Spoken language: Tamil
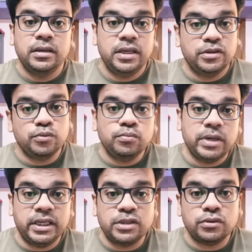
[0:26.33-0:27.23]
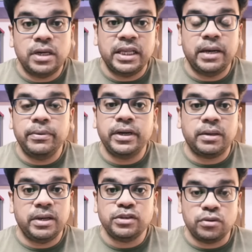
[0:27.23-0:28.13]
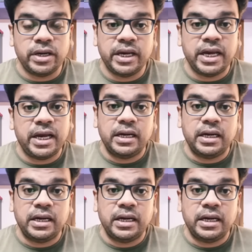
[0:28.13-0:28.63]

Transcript: நீ சும்மா ஏதாவது சொல்லாத அப்படின்ற மாதிரி சொல்கிறீங்க